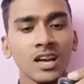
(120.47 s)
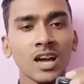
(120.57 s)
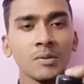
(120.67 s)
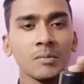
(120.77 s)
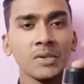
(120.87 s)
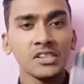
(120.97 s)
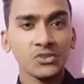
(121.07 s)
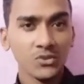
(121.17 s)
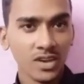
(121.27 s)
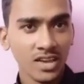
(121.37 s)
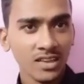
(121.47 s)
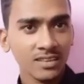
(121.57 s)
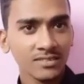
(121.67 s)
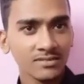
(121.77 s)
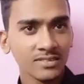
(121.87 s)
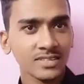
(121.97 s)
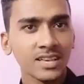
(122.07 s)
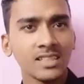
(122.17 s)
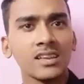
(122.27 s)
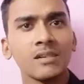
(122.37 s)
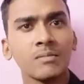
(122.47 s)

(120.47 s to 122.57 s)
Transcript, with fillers: हमें मिल चुके हैं इसके अंदर अब